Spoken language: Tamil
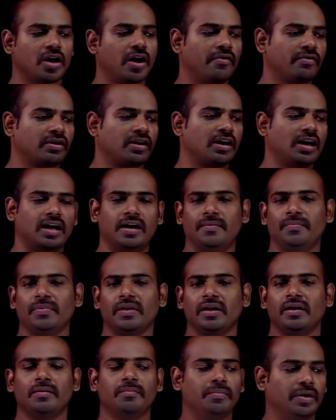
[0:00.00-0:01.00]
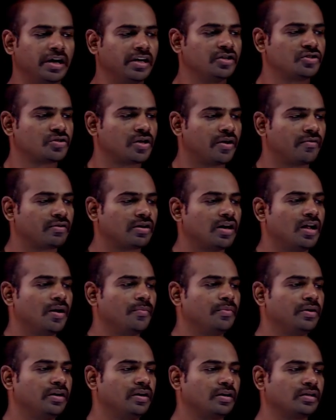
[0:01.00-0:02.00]
சாவட்லா பயட் சாவட்லா
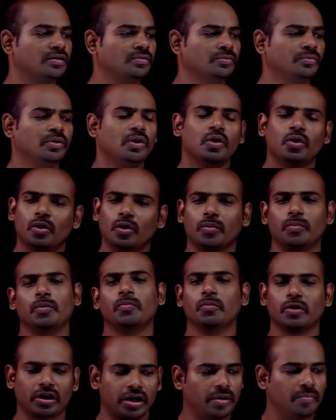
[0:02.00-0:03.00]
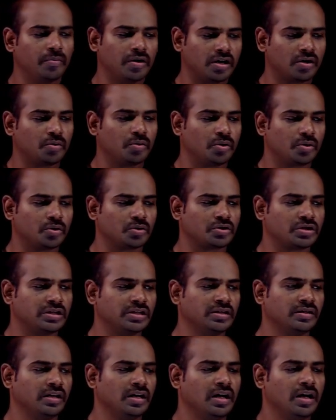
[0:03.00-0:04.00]
அப்படின்றதும் ரொம்ப முக்கியமான ஒரு
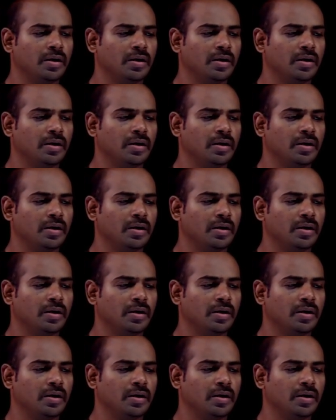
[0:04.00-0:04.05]
கொஸ்டின்